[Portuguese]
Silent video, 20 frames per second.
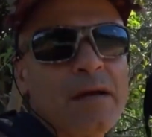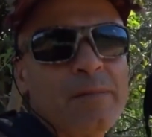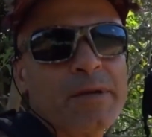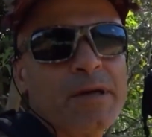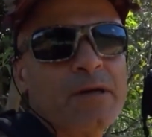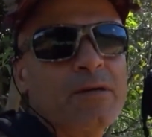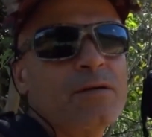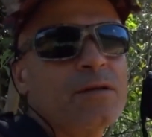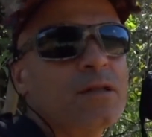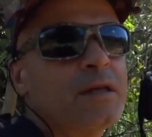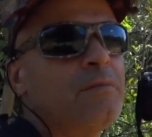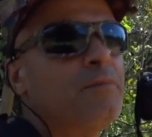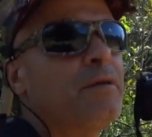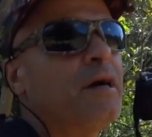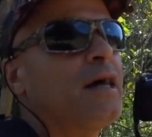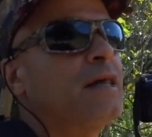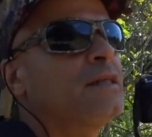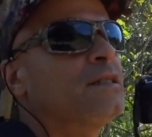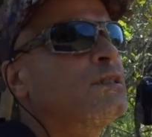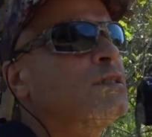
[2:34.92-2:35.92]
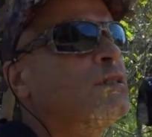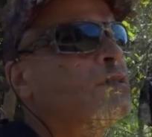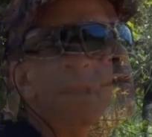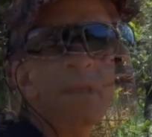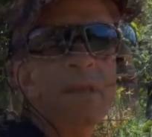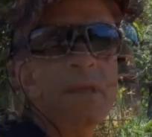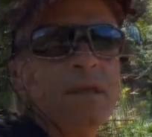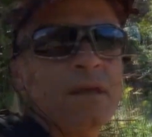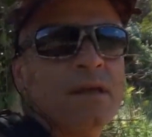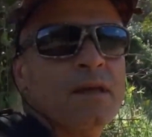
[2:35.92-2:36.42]
para outra parte.
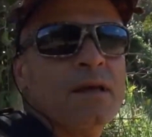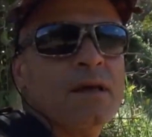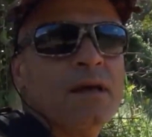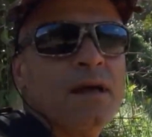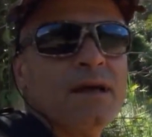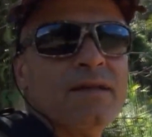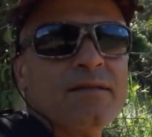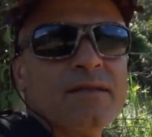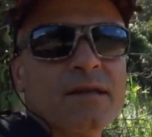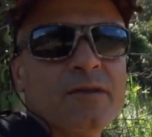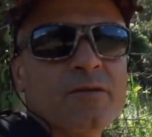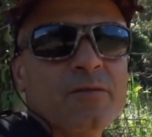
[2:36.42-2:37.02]
É isso aí,